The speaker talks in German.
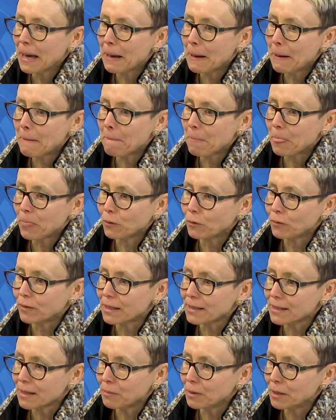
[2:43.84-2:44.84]
ähm, und
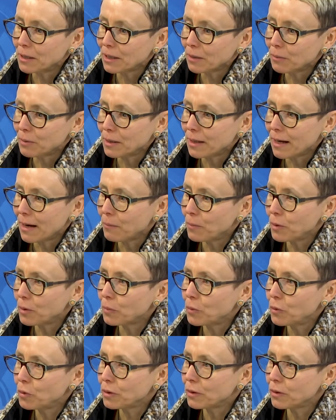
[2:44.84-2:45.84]
weiß aber nicht, ob ich in Hamburg,
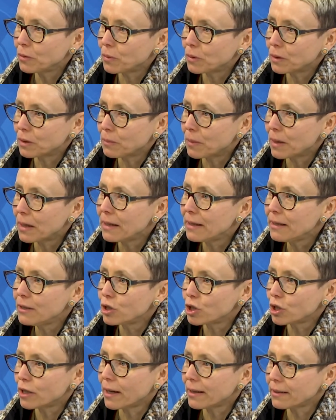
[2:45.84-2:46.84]
München oder Berlin
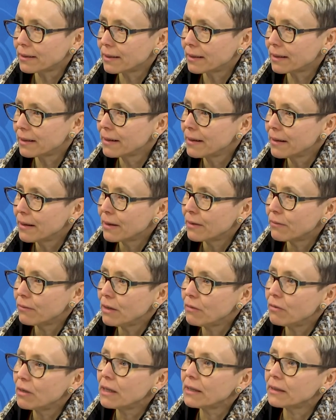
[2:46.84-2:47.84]
starte,
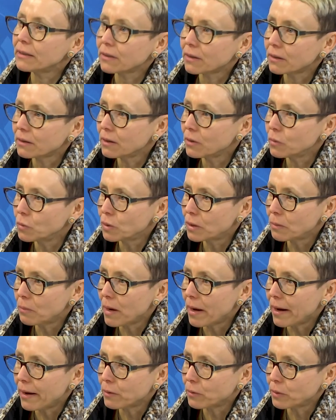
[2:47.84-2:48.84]
wie will ich dort eine gute
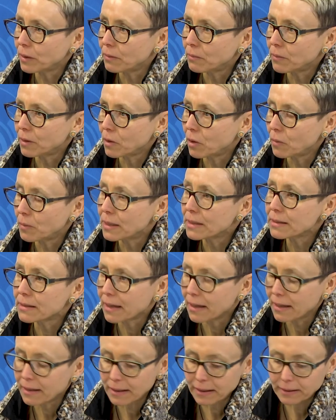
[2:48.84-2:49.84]
Planung hinbekommen? Das
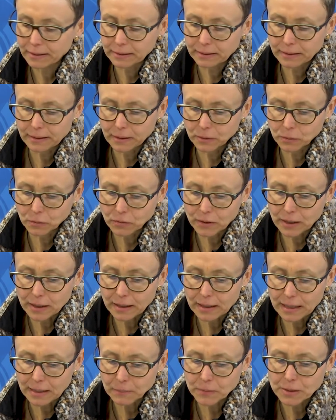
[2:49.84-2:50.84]
geht eigentlich nicht. Und wir
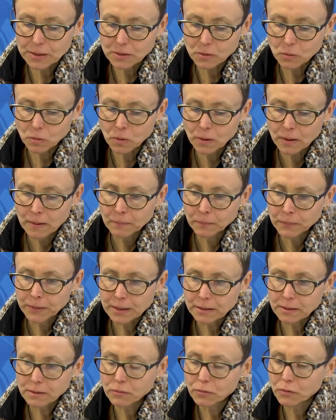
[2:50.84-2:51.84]
erleben es so,
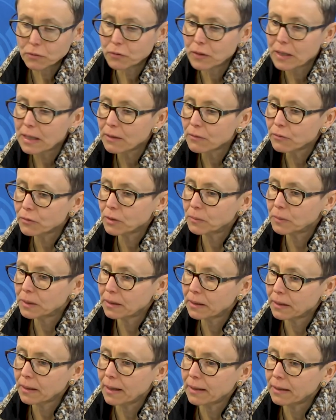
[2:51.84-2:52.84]
dass es für viele Firmen
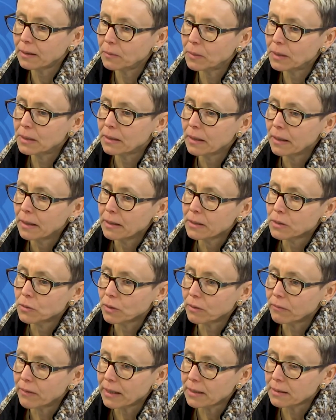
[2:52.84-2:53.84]
gerade mit so
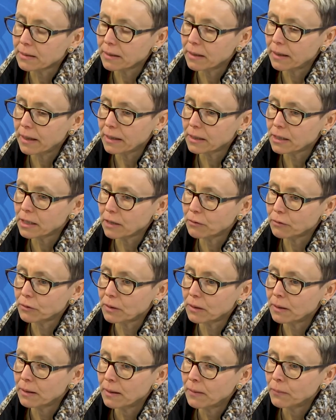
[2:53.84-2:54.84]
gewachsenen
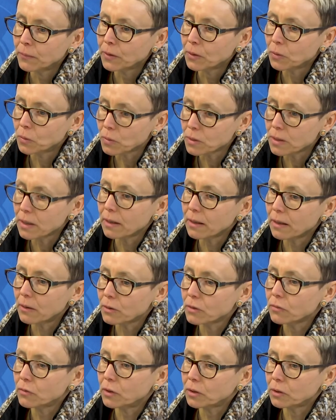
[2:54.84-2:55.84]
Landschaften große
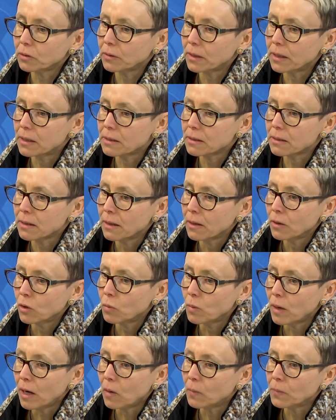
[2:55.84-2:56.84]
Herausforderung ist,
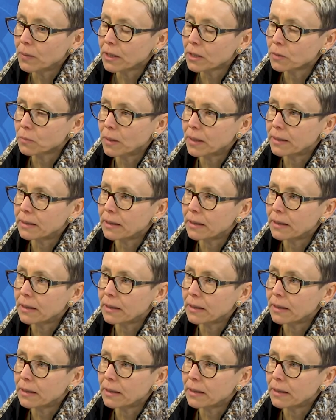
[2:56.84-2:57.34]
überhaupt erstmal